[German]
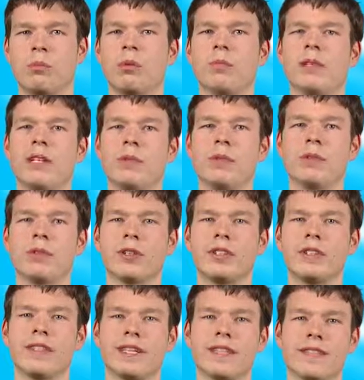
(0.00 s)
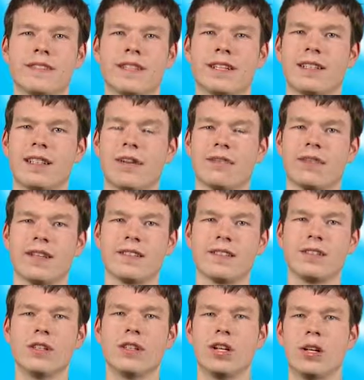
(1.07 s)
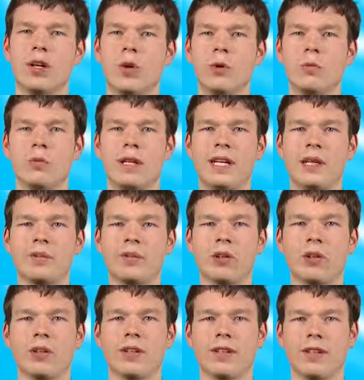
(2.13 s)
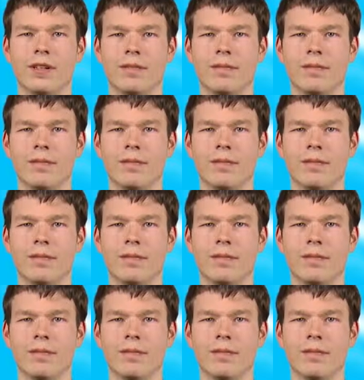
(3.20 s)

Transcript: Probleme von Internetseiten erfassen und beheben können.